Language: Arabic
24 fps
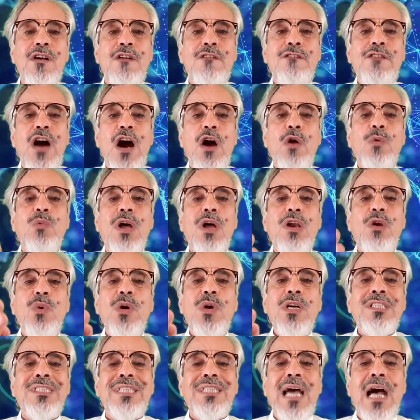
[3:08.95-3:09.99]
فاول
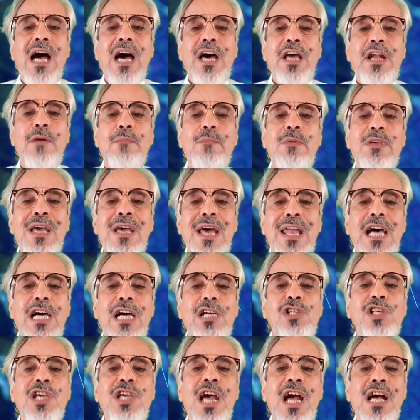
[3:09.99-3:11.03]
وحده عربيه
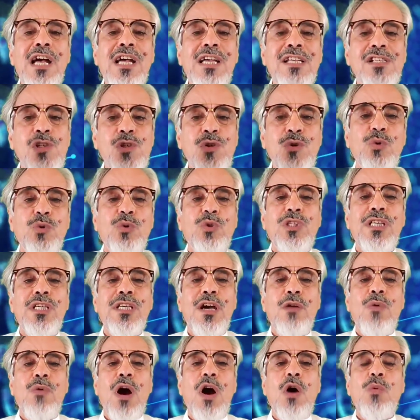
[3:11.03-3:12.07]
ناجحه
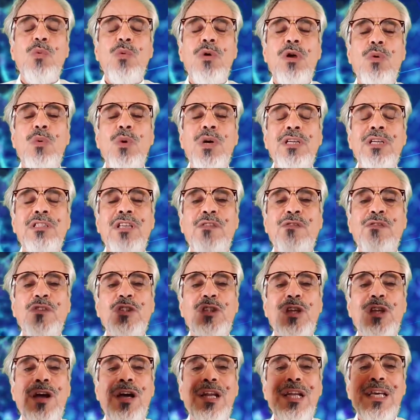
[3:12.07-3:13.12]
سعوديه، واول وحده
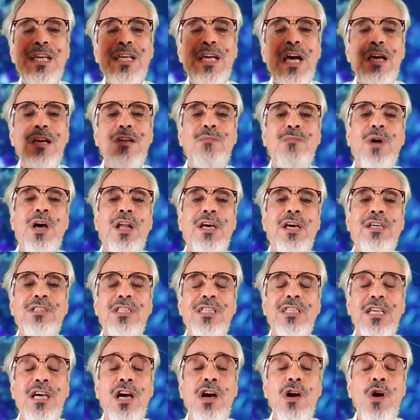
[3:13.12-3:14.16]
فدراليه
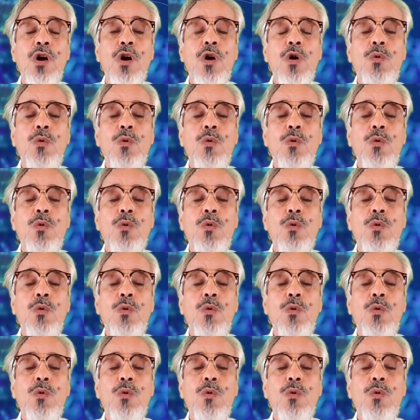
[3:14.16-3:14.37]
اماراتيه،